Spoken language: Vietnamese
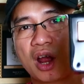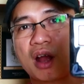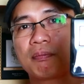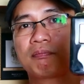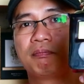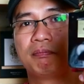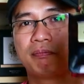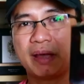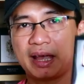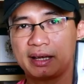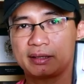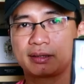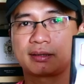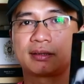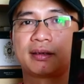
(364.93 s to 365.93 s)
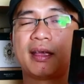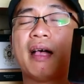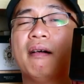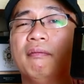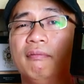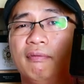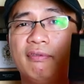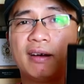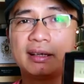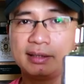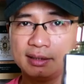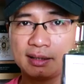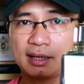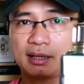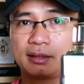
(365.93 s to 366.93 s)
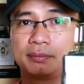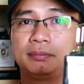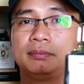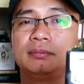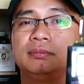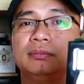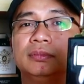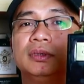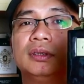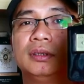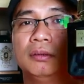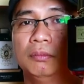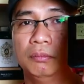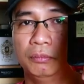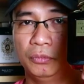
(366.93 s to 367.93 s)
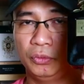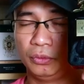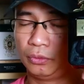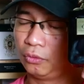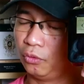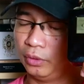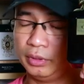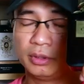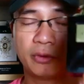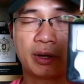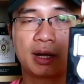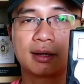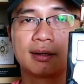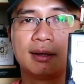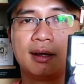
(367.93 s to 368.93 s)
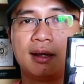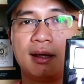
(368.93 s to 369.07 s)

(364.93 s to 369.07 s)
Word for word: top best vanilla của nước hoa.